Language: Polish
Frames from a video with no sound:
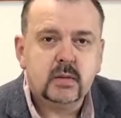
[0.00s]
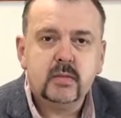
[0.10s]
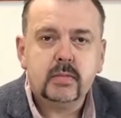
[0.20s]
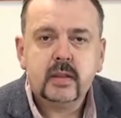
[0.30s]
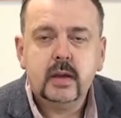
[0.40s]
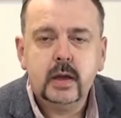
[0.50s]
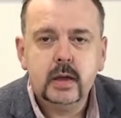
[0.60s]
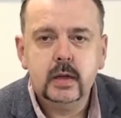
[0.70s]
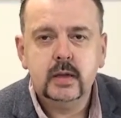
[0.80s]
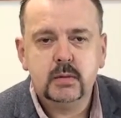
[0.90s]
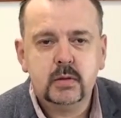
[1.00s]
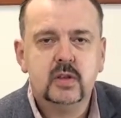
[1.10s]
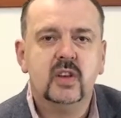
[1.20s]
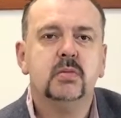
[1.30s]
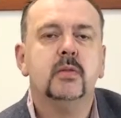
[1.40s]
Drodzy bracia, drogie
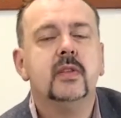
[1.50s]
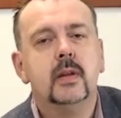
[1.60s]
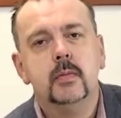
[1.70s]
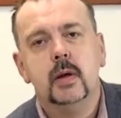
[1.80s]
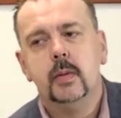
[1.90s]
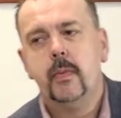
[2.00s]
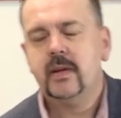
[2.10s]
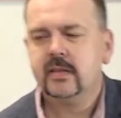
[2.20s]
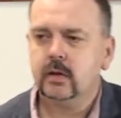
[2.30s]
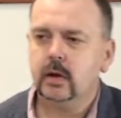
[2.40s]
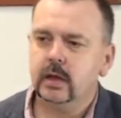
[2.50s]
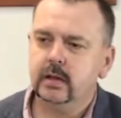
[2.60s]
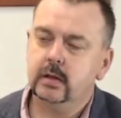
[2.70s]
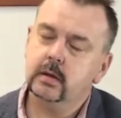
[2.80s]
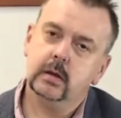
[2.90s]
siostry, witam po raz
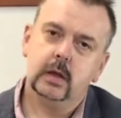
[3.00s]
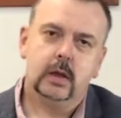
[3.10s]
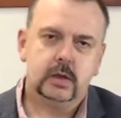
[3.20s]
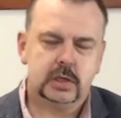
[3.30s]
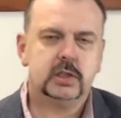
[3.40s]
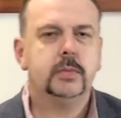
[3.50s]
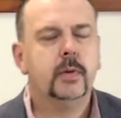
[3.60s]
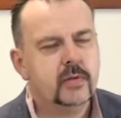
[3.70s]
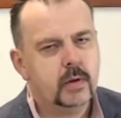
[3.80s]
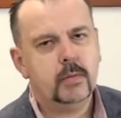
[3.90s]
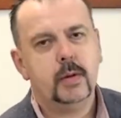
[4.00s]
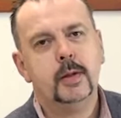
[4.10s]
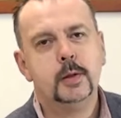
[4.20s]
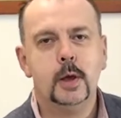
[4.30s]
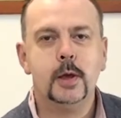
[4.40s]
kolejny. Szczerze powiem, mam
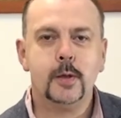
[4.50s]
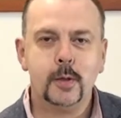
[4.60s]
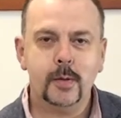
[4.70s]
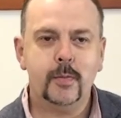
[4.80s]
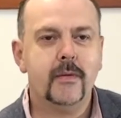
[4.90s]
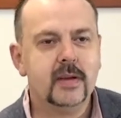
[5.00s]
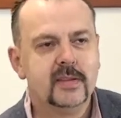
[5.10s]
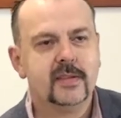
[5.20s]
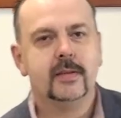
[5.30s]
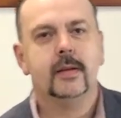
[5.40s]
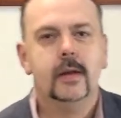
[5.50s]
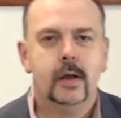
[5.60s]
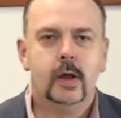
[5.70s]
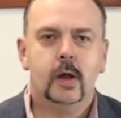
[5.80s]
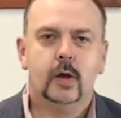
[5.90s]
nadzieję, że po raz
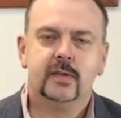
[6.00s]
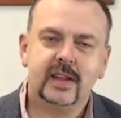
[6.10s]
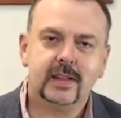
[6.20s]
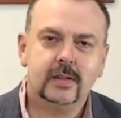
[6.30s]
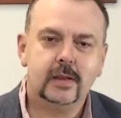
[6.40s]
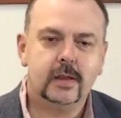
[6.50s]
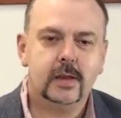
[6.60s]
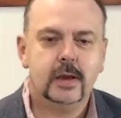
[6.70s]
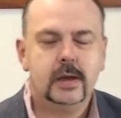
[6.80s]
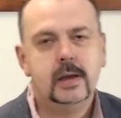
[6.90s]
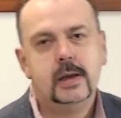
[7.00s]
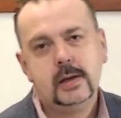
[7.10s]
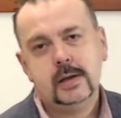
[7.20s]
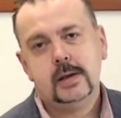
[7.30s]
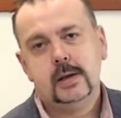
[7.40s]
ostatni
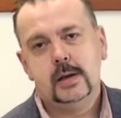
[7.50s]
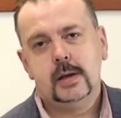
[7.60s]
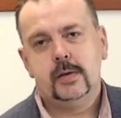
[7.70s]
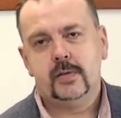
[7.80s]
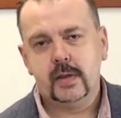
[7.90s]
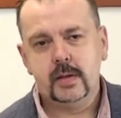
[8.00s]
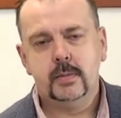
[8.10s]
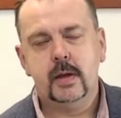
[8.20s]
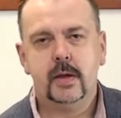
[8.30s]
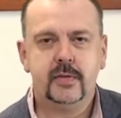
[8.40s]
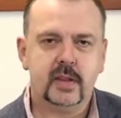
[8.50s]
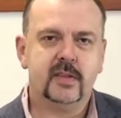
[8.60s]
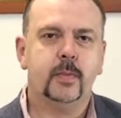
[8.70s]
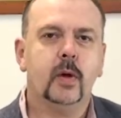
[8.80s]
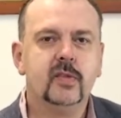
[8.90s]
w, tym, w ten
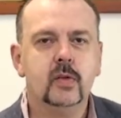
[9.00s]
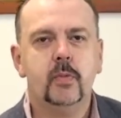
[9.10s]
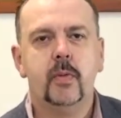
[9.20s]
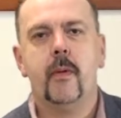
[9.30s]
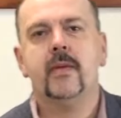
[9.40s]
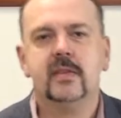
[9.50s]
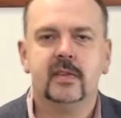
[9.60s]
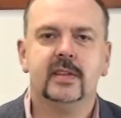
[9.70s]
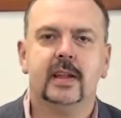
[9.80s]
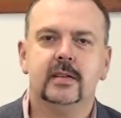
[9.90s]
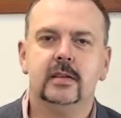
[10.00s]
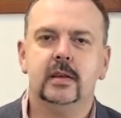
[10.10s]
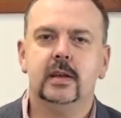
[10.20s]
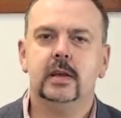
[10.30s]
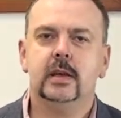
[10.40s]
sposób, po raz
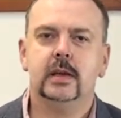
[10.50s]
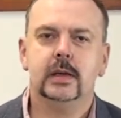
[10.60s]
ostatni